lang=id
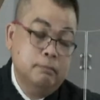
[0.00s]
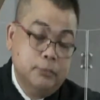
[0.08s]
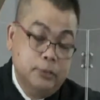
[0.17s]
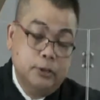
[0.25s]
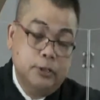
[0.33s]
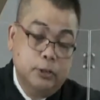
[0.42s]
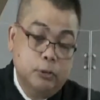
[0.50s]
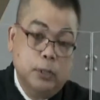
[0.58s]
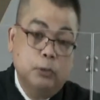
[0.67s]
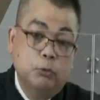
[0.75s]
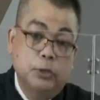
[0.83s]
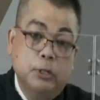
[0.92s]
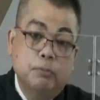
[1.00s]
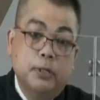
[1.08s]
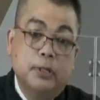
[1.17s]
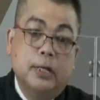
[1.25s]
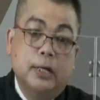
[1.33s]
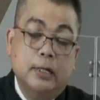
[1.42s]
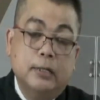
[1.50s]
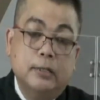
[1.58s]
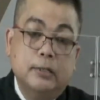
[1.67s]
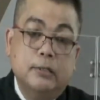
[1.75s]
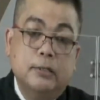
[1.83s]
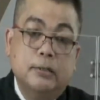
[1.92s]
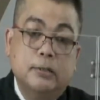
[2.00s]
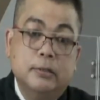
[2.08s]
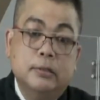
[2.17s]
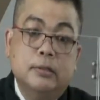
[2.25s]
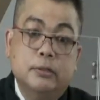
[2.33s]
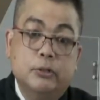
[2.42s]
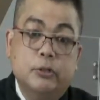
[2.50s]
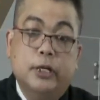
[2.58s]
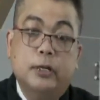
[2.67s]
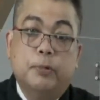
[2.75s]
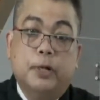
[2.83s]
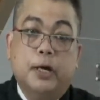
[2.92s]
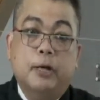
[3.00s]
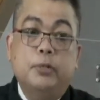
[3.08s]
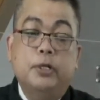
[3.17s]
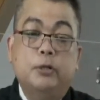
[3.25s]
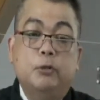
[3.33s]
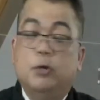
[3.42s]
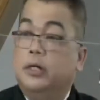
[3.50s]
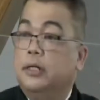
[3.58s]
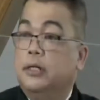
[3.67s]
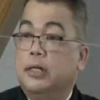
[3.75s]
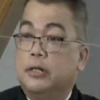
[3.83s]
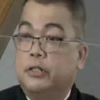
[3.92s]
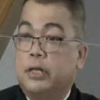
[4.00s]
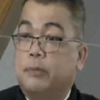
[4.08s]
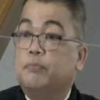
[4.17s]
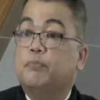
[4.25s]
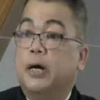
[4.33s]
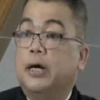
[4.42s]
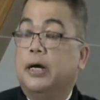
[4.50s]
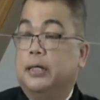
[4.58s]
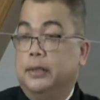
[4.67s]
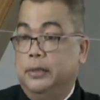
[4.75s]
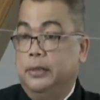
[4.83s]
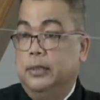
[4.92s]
sesuatu yang pernah saya pahami itu adalah sampah katanya.